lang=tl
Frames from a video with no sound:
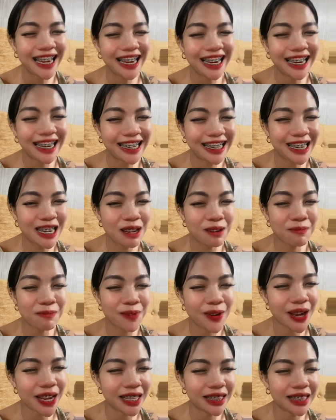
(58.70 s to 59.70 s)
Hindi
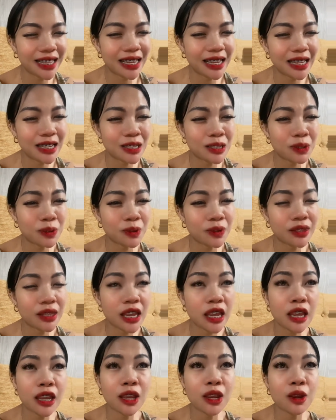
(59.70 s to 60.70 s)
pwede. So,
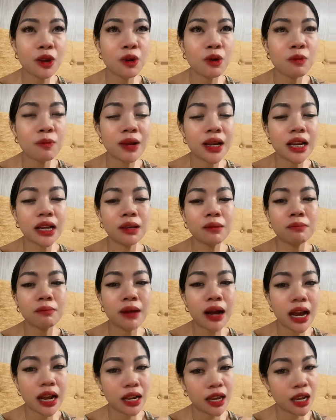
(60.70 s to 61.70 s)
thank you. Malaking
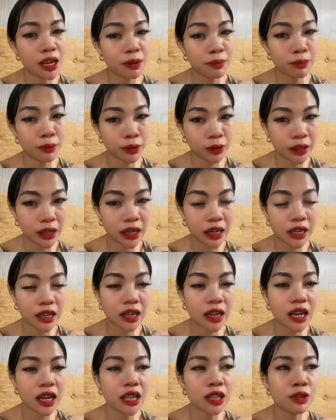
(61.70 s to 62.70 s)
bagay po talaga.
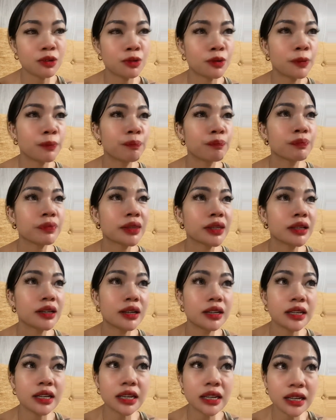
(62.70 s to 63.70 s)
And yung
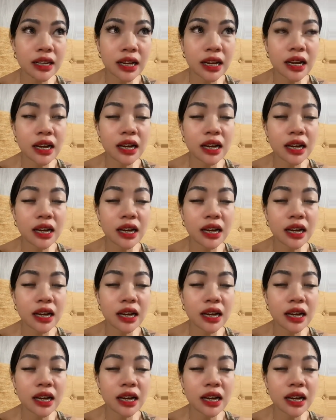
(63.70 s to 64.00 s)
kanina,